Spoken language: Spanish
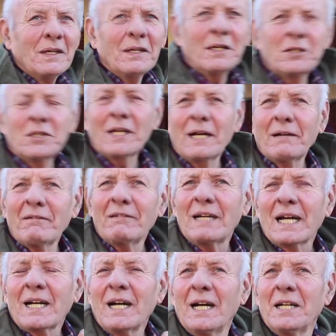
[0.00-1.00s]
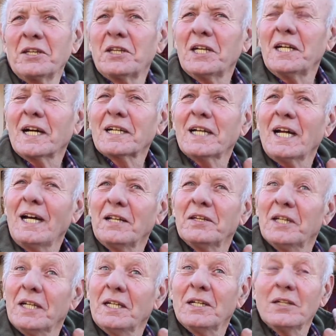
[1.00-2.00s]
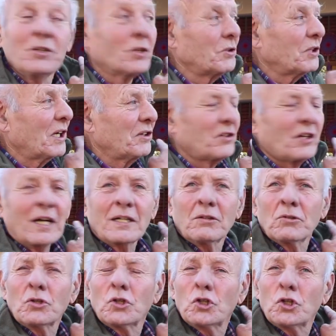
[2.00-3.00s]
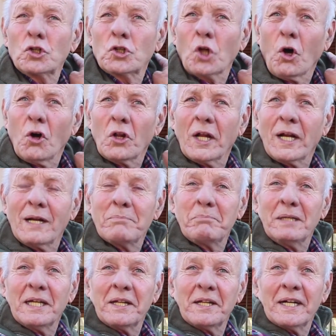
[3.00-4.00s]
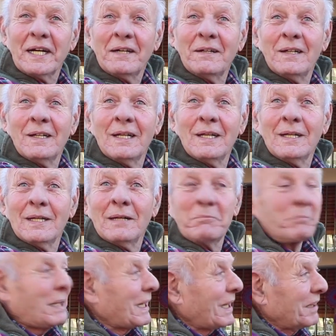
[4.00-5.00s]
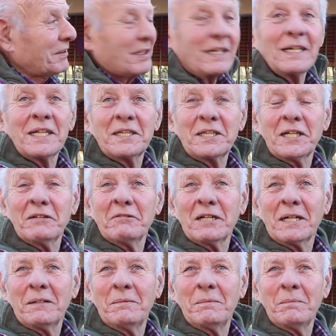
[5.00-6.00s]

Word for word: estaba la cantera grande donde han sacado toda la piedra para hacer la tebra.